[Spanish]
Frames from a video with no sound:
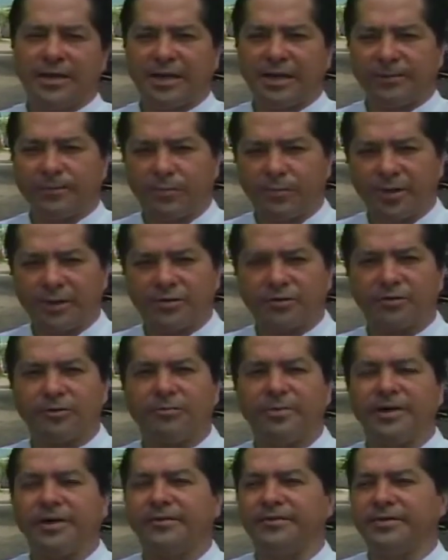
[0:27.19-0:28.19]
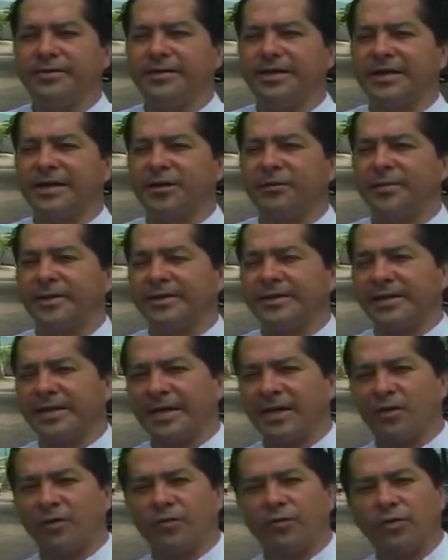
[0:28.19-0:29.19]
La población beneficiaria nos va a
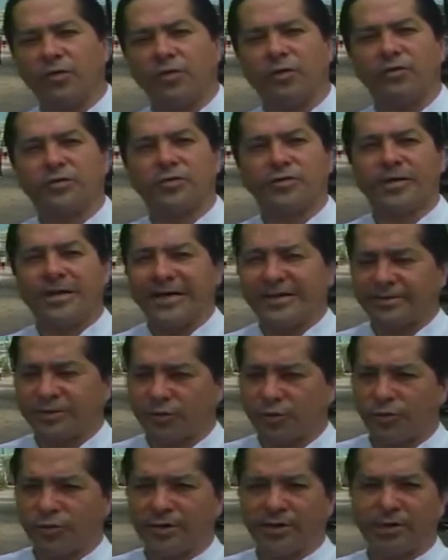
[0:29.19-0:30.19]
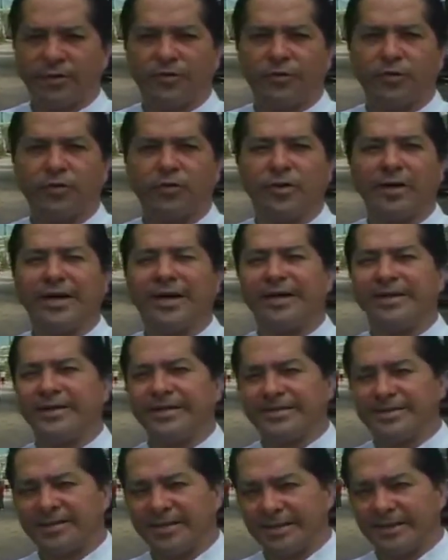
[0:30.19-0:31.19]
entregar los focos gastones, los focos
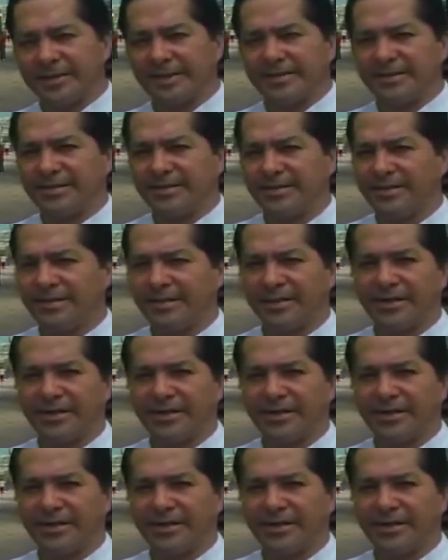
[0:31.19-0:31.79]
incandescentes,